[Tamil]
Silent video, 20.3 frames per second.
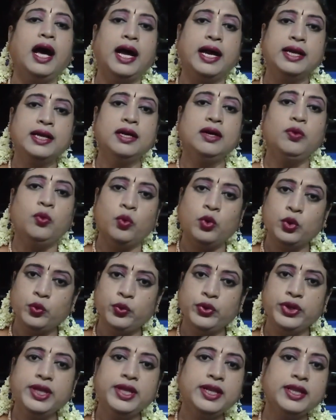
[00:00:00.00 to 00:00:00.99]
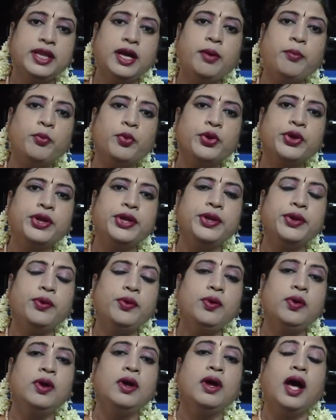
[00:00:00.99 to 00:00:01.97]
அங்கே ஒரு உயிர் தான்
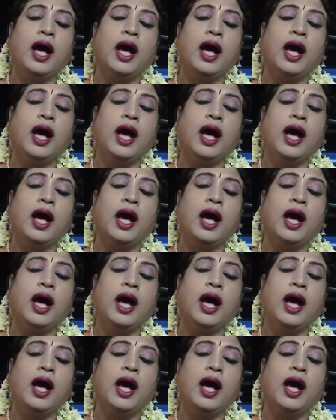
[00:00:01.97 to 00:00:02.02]
முக்கியம்